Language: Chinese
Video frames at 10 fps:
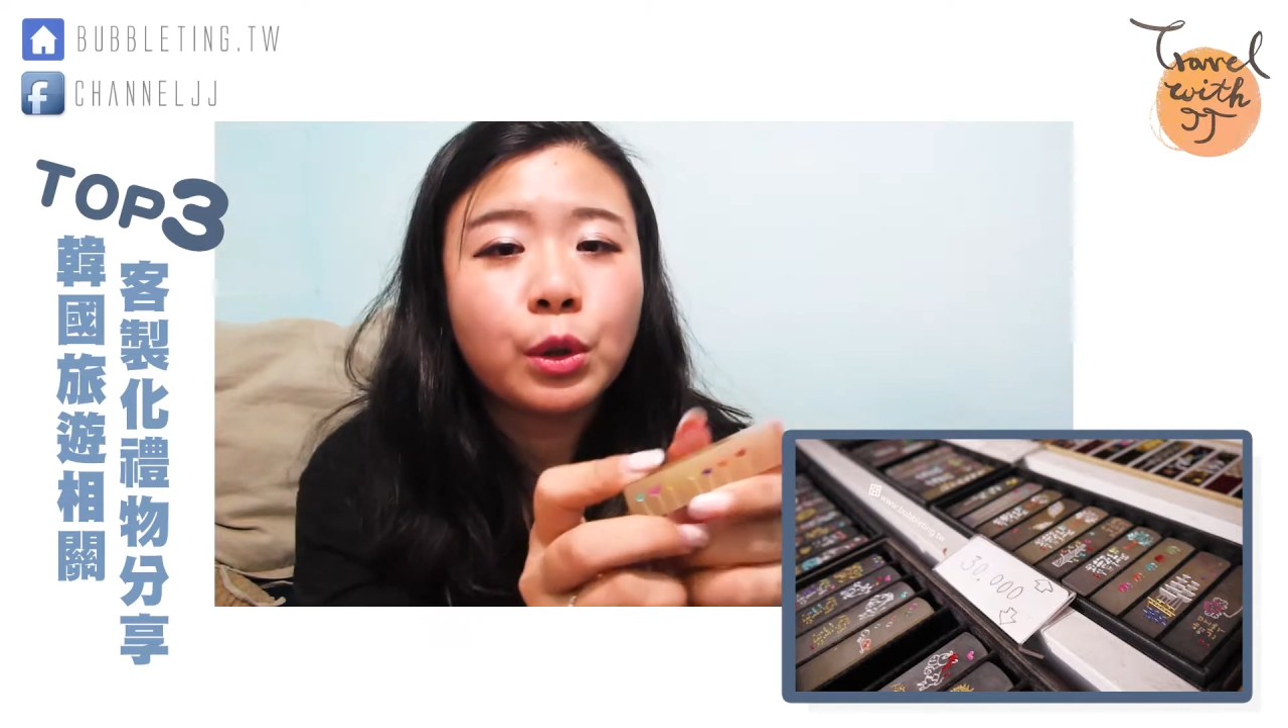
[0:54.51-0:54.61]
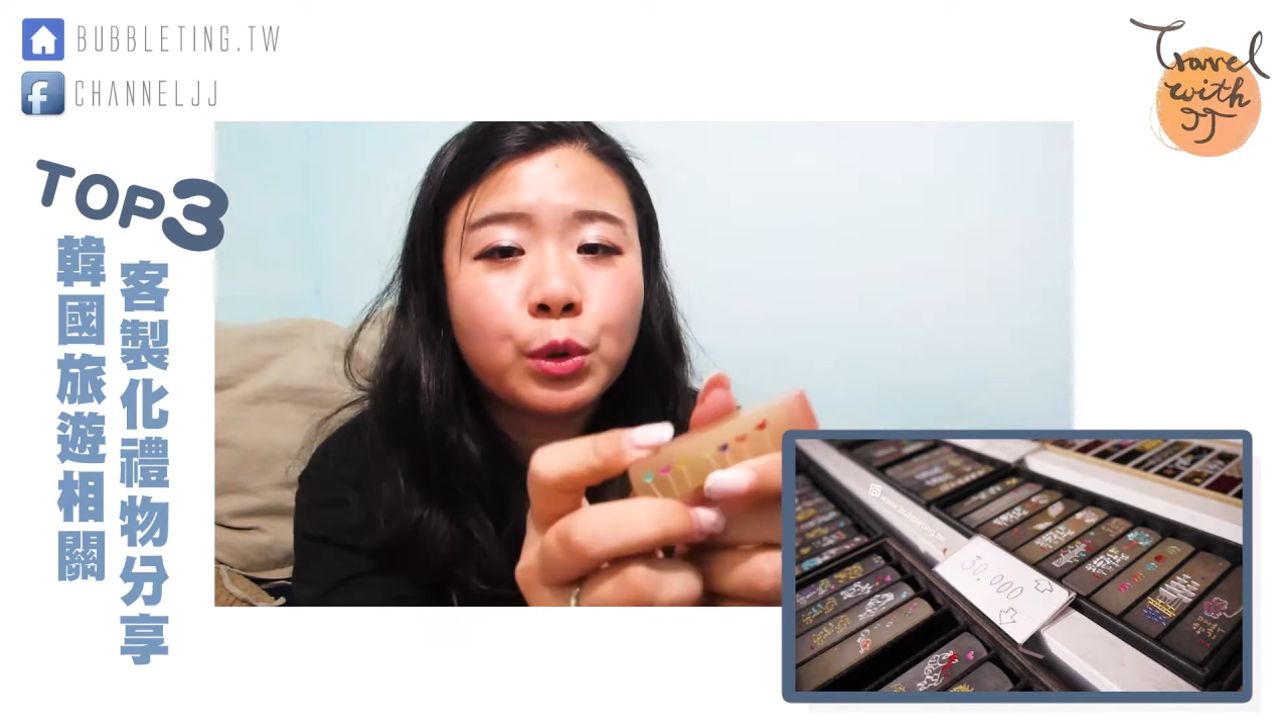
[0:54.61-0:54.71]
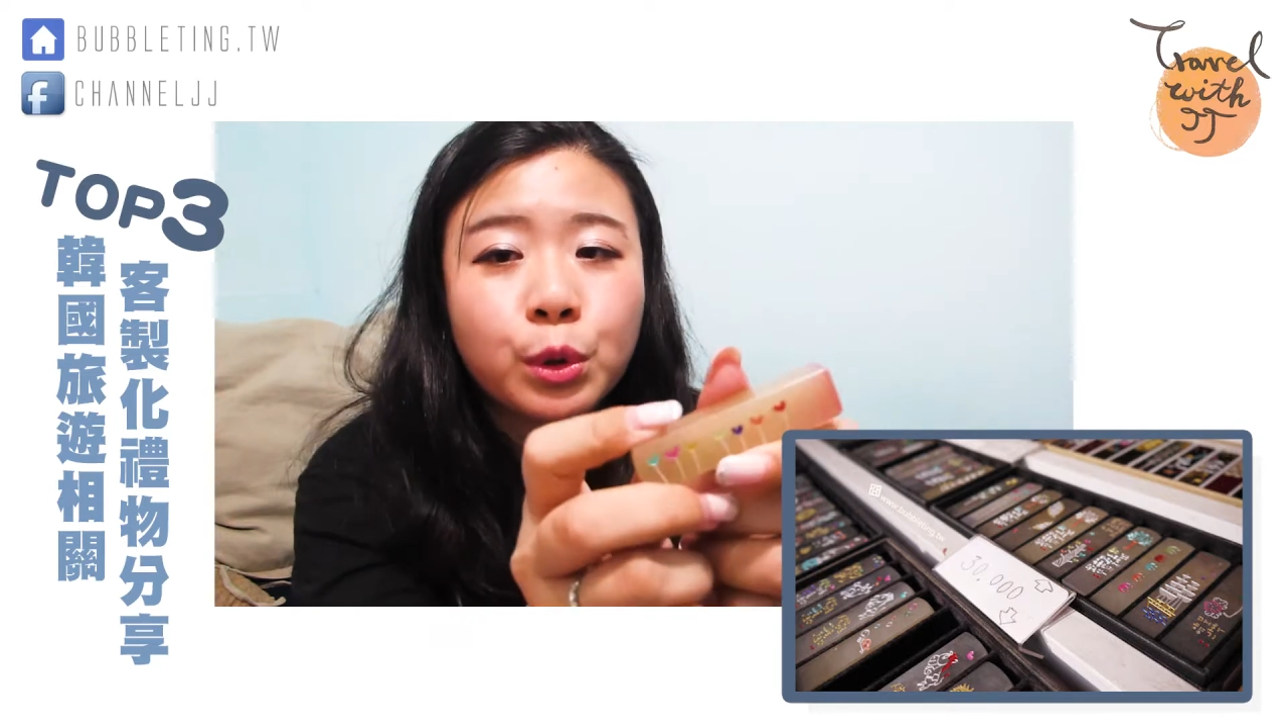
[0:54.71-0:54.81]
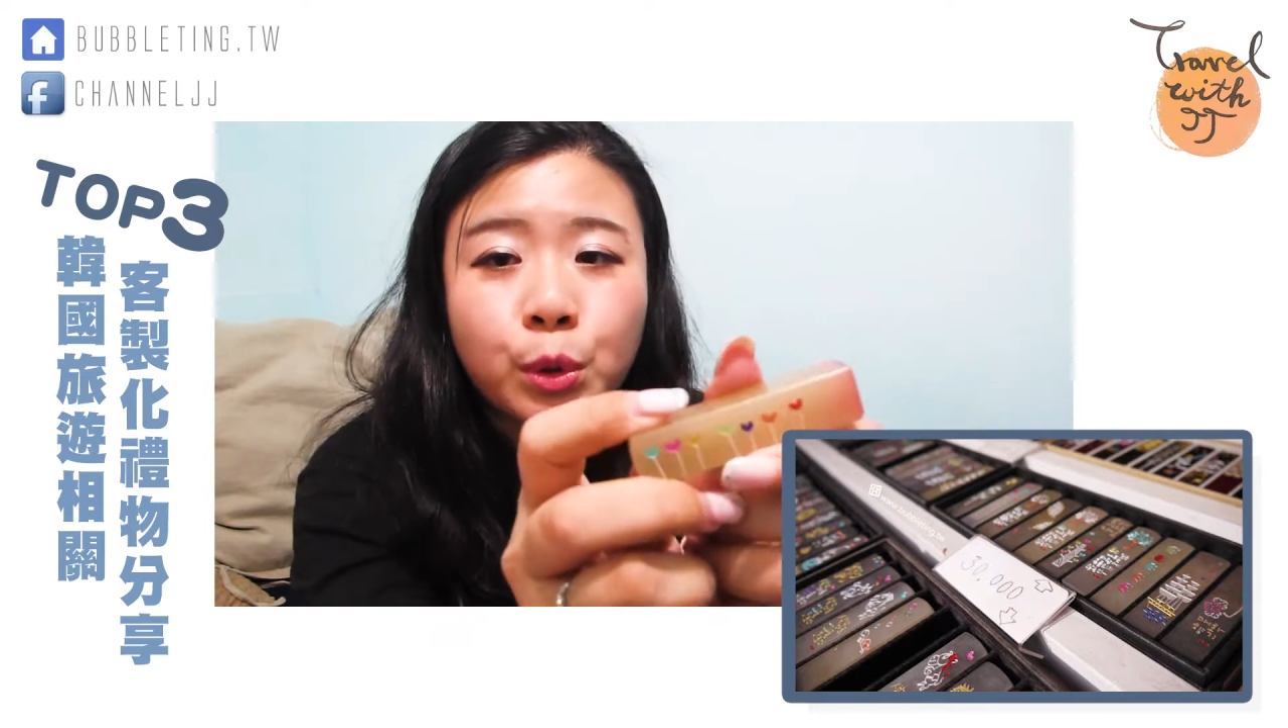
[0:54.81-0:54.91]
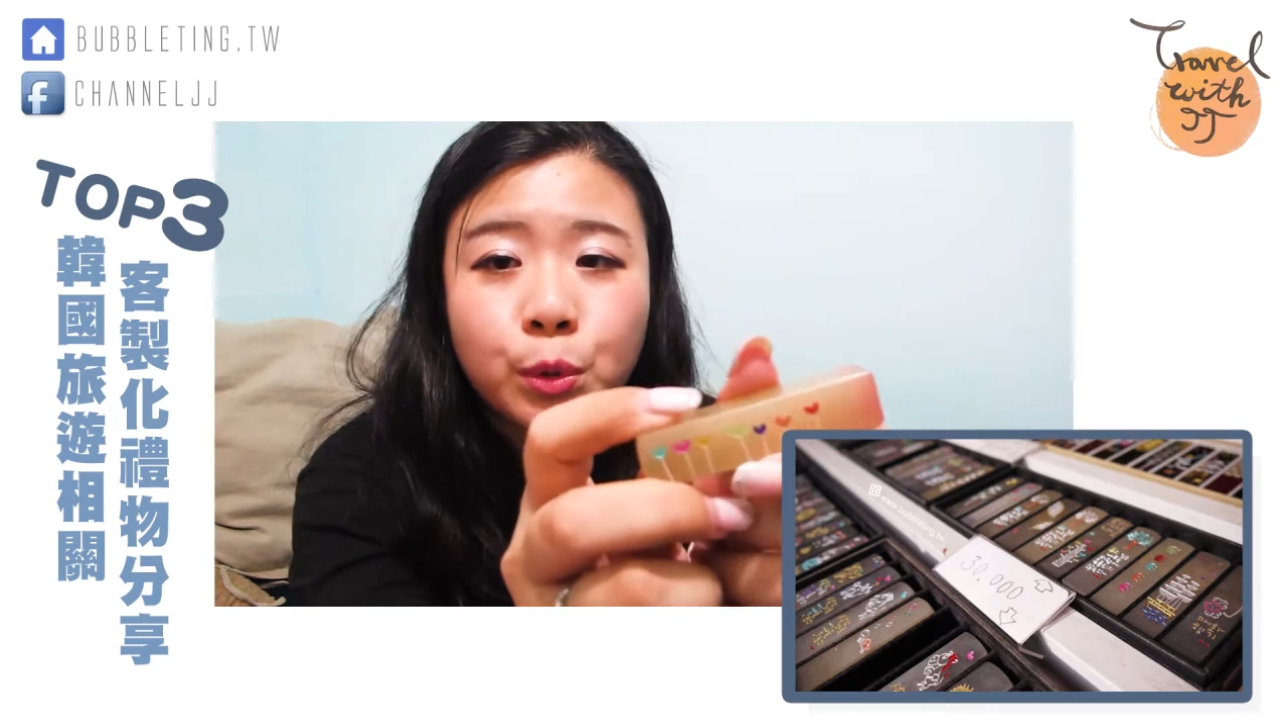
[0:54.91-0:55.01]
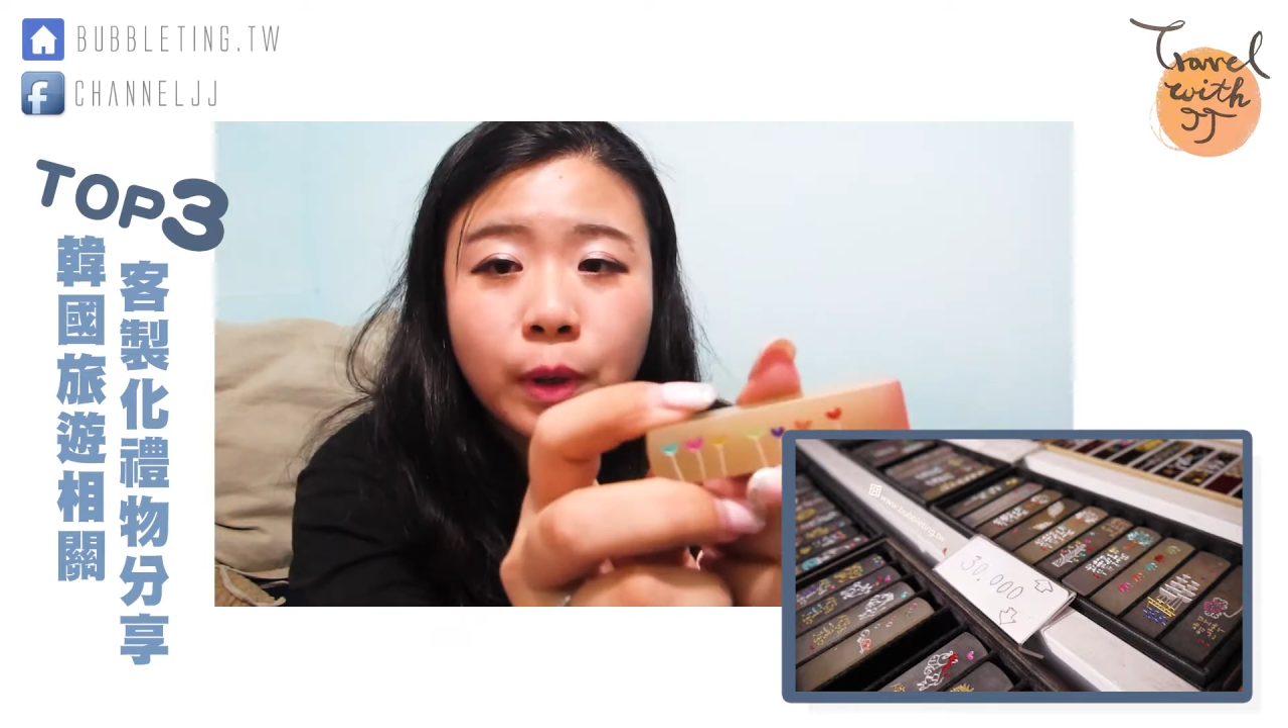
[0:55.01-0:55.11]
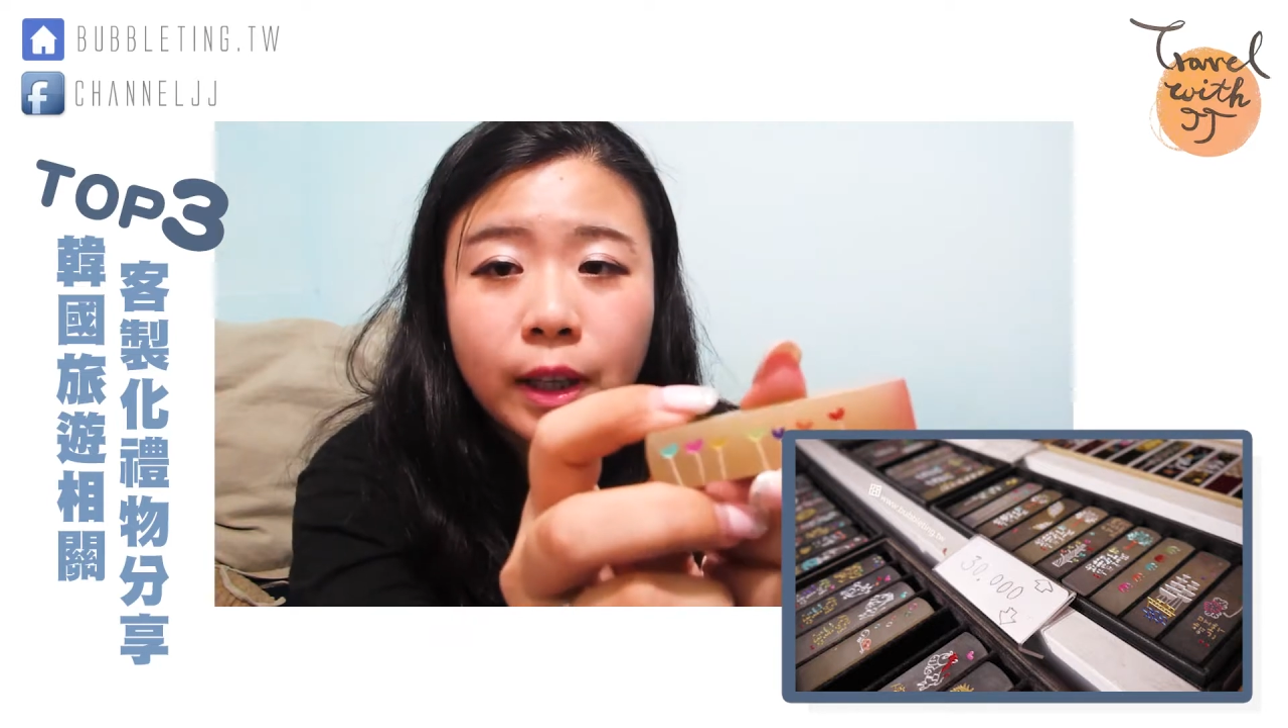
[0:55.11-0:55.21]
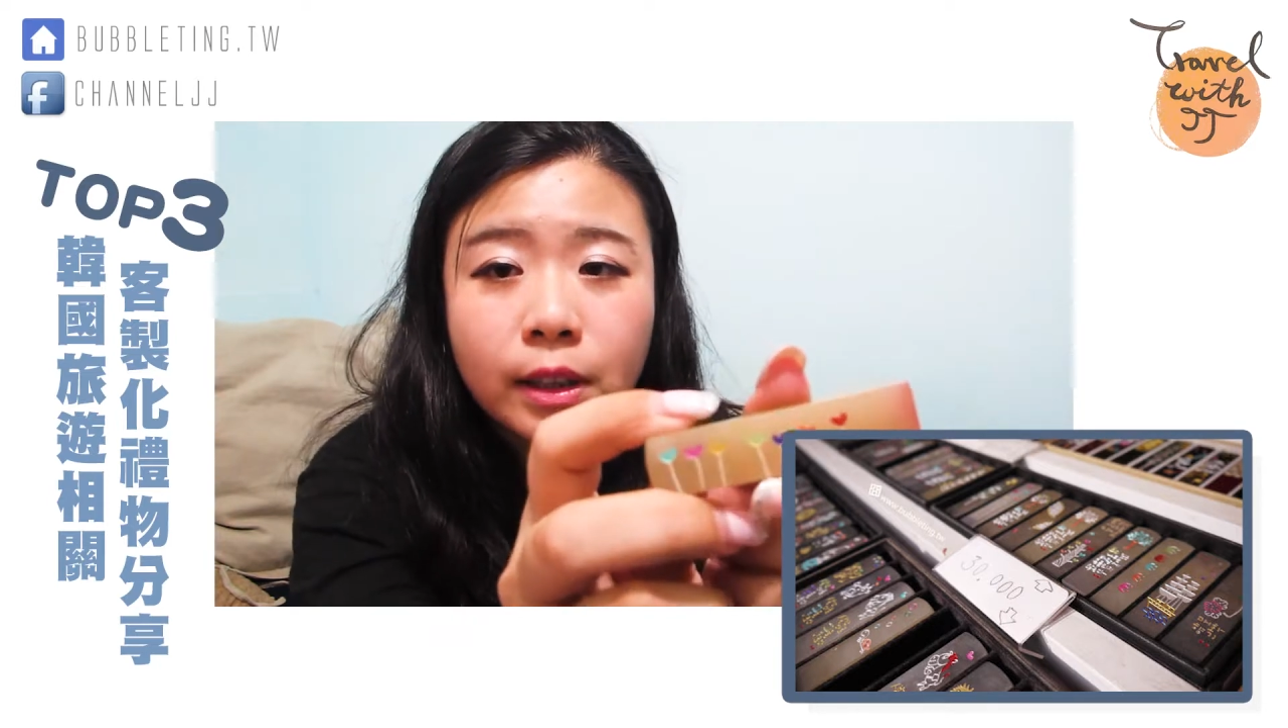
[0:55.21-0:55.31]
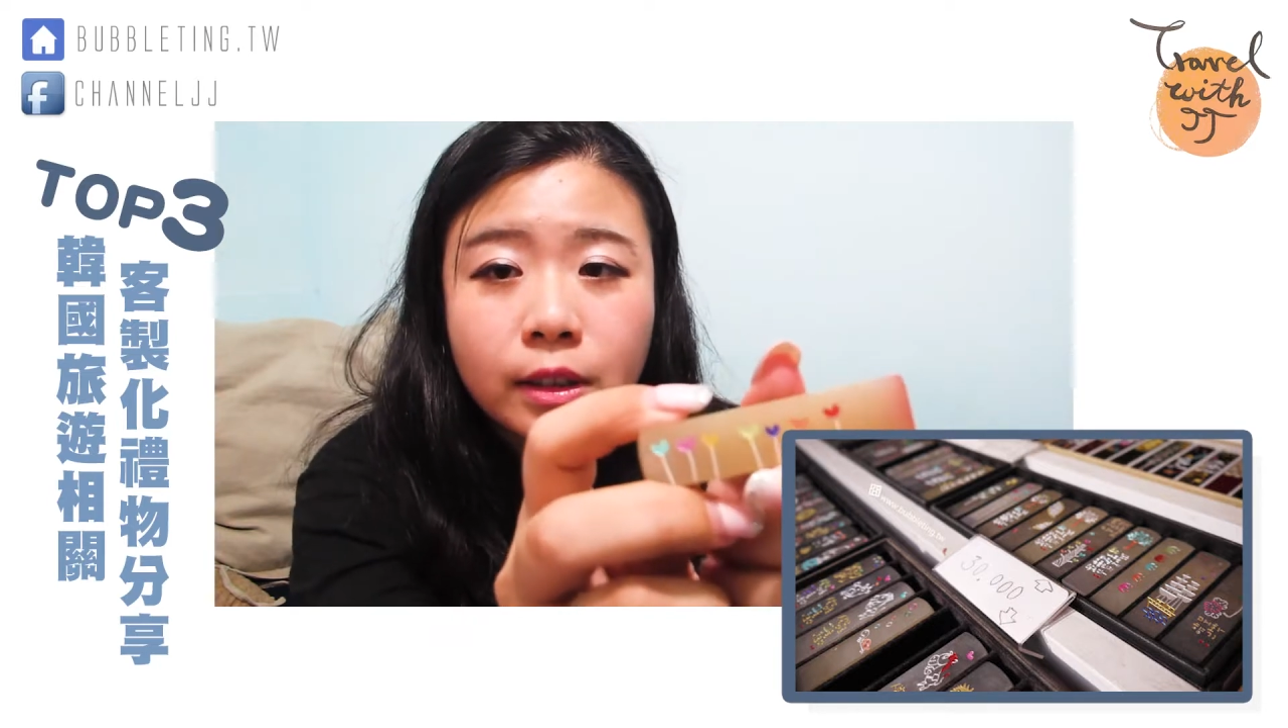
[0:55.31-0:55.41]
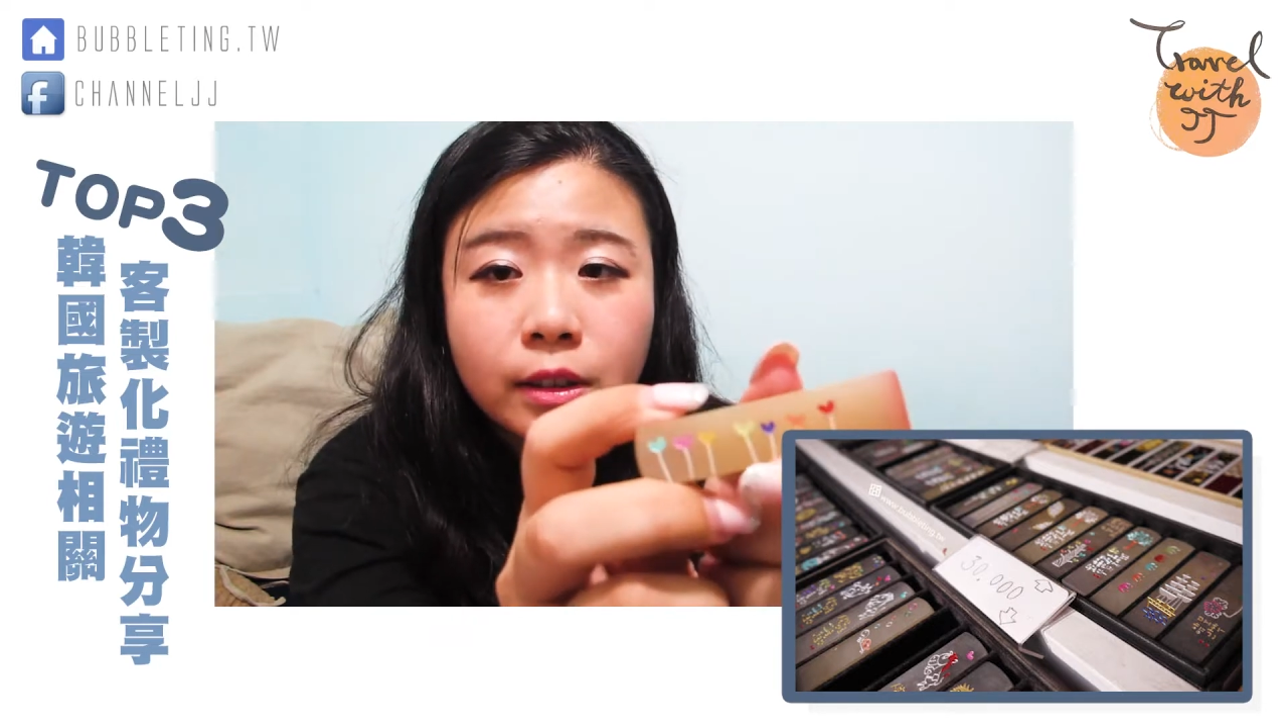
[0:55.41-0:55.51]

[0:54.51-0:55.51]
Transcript: 选图案，